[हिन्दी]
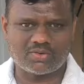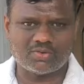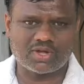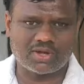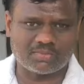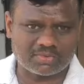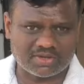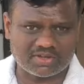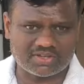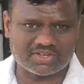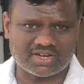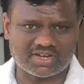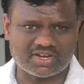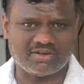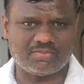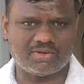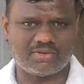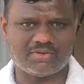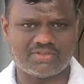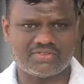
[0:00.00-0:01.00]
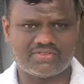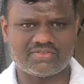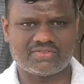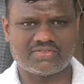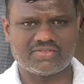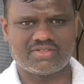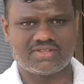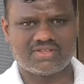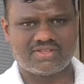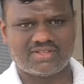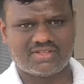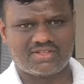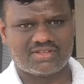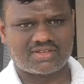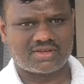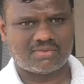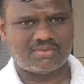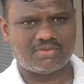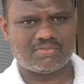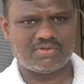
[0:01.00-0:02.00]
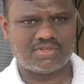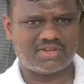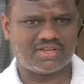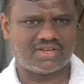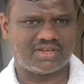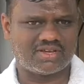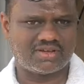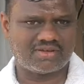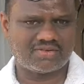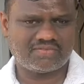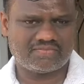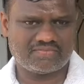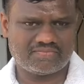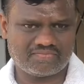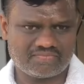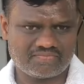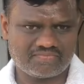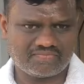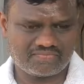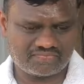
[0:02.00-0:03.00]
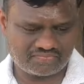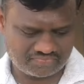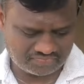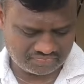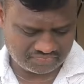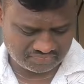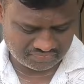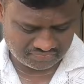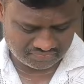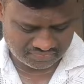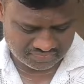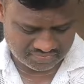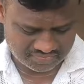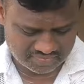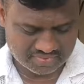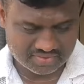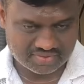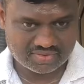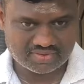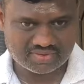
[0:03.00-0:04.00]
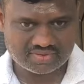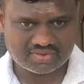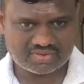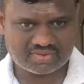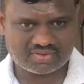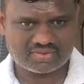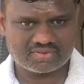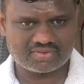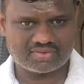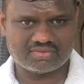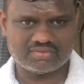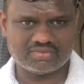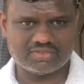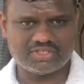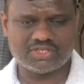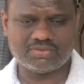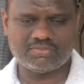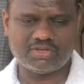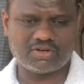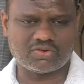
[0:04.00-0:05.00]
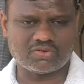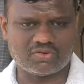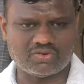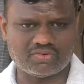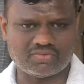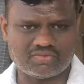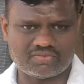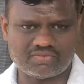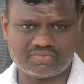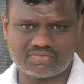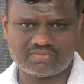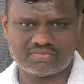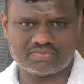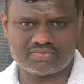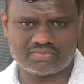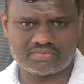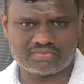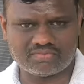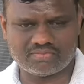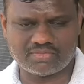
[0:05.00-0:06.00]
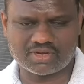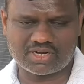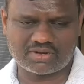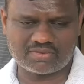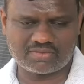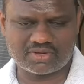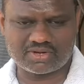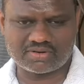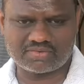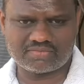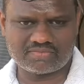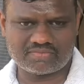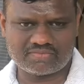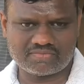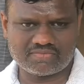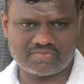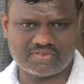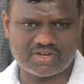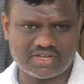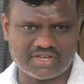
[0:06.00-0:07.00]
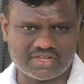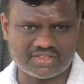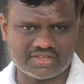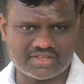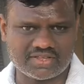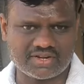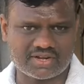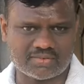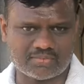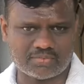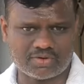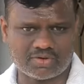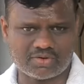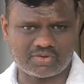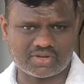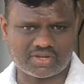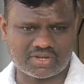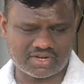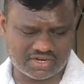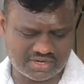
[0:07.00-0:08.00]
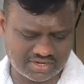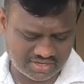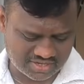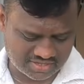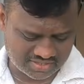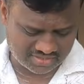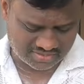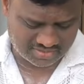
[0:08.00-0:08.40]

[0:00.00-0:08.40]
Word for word: रहा हूँ चैनल हाँ। पे फर्स्ट टाइम वीडियो बन रही फर्स्ट गाड़ियाँ आते थे आपके पास तीन तीन सौ चार चार सौ बकरे थी रामपुरियों के जी